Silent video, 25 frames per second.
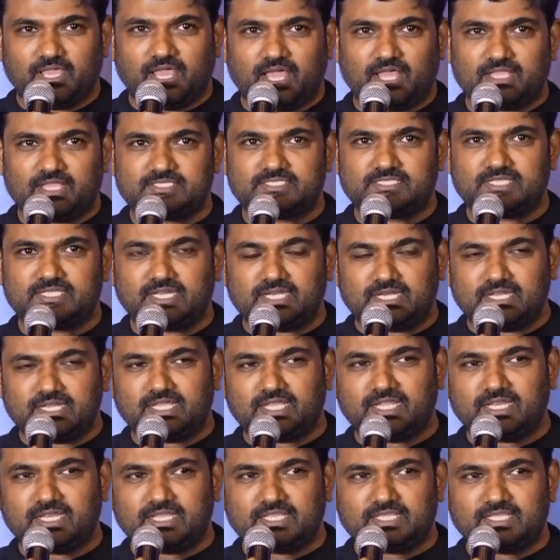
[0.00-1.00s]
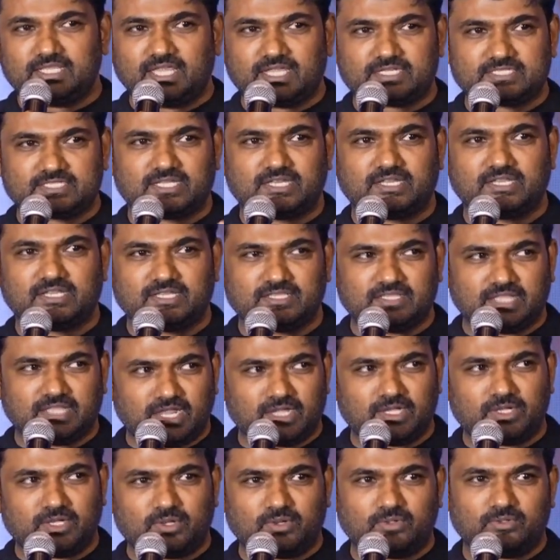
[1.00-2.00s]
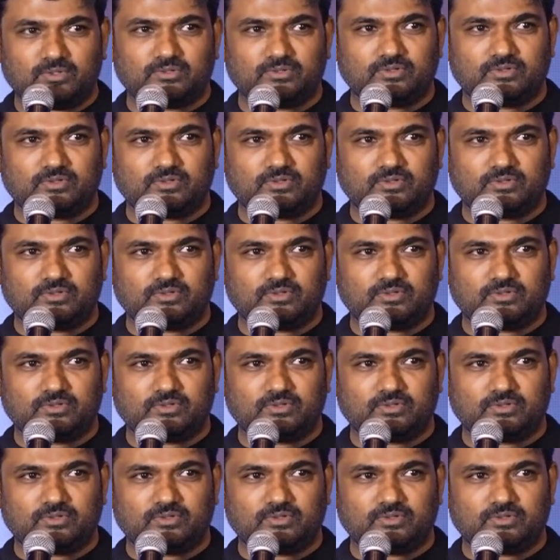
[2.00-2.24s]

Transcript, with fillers: ఆ జర్నీ అనేది యాక్చువల్గా దాంట్లో